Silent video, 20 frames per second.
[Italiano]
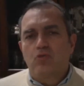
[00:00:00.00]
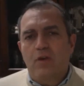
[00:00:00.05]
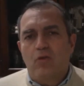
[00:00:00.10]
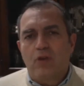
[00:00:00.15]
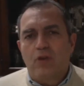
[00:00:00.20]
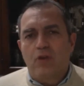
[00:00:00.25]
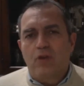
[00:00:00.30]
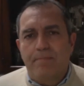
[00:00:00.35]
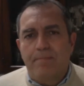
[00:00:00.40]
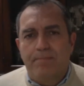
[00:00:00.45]

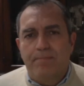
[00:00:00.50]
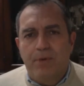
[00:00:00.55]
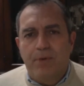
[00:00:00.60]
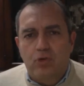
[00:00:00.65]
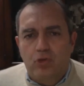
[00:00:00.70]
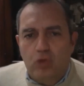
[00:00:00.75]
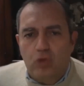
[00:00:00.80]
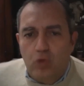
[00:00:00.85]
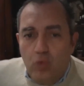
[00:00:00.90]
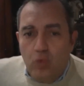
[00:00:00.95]
un
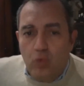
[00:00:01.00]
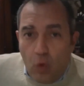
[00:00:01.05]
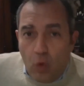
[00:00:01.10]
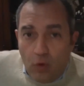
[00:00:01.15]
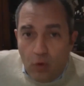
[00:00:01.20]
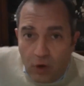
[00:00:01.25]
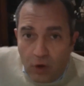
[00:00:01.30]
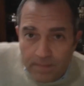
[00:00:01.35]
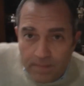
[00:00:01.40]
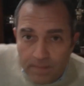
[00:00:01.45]
rapporto
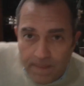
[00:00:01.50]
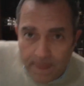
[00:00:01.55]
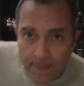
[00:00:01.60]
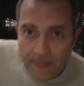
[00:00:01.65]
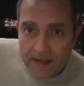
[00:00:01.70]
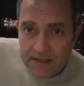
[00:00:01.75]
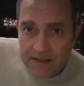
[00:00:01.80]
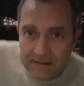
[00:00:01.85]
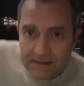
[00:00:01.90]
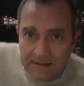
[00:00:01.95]
nuovo
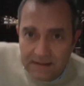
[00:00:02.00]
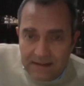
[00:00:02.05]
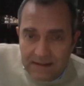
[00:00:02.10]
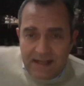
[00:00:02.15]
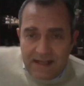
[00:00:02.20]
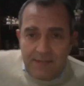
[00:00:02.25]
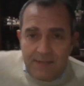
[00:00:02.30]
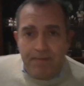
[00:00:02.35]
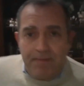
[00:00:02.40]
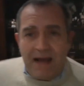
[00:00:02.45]

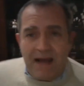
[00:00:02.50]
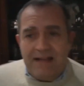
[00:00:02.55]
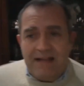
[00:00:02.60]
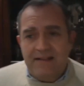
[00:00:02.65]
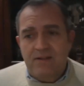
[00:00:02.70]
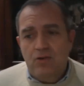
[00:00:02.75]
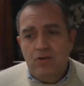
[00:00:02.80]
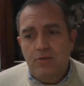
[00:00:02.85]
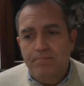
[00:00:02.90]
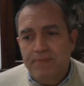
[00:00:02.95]
tra
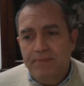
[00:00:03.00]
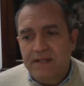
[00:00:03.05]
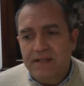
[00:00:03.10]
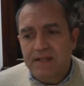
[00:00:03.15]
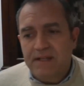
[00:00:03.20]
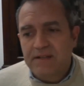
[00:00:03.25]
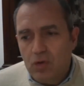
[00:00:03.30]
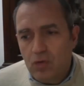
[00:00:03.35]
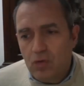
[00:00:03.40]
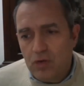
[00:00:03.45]
spazio e
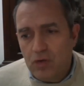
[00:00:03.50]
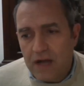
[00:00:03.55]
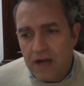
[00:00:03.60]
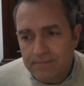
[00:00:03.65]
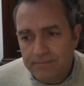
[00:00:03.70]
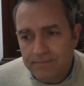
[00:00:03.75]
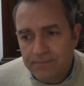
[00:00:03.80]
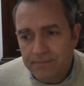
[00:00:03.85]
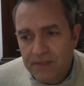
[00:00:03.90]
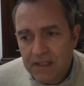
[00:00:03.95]

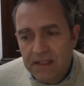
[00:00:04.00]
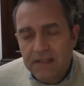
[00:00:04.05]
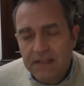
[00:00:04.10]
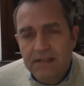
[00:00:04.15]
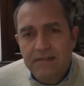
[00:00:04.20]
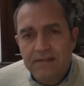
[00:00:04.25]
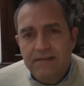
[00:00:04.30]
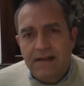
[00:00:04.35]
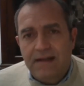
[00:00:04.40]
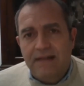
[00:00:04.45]
persona,
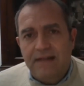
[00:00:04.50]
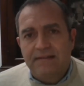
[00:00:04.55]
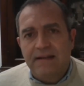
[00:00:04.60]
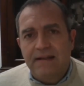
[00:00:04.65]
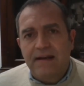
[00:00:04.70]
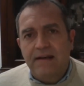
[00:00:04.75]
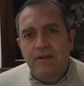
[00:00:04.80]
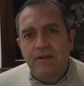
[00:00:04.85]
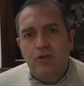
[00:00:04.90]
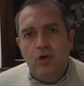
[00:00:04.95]
tra
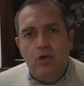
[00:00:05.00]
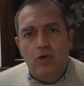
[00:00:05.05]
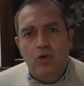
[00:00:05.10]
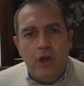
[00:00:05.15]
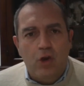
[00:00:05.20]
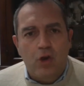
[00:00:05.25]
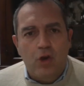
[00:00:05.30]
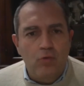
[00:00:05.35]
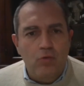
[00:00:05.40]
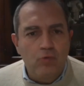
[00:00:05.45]
territorio
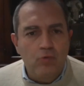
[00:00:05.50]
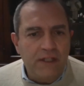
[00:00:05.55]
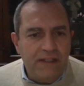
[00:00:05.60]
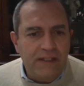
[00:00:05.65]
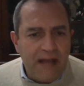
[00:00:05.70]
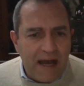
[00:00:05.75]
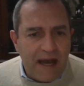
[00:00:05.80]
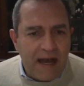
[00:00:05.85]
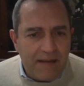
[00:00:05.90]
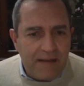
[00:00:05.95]
e
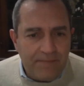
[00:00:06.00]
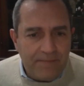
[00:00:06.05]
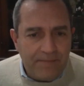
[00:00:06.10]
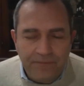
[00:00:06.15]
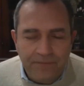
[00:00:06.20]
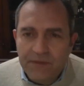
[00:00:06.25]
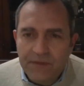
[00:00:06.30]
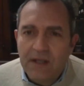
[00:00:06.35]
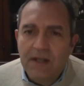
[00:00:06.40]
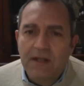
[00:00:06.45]
comunità.
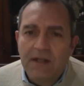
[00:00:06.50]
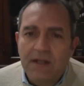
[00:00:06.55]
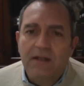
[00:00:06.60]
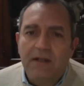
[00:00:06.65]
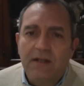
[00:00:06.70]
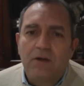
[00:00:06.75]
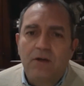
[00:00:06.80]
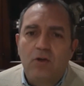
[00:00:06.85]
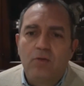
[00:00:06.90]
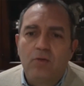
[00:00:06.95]

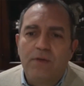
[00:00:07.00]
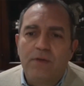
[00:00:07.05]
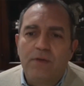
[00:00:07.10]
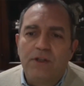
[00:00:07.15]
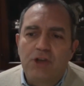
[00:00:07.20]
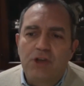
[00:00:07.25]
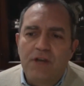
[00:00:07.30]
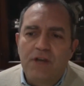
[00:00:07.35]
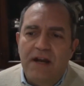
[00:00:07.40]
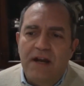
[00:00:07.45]
Come
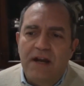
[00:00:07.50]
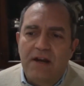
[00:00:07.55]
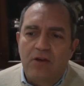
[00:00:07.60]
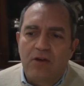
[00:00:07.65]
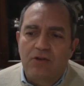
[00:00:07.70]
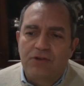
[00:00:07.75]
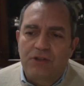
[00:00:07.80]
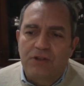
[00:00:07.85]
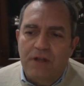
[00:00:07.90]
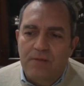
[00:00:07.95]
diceva la nostra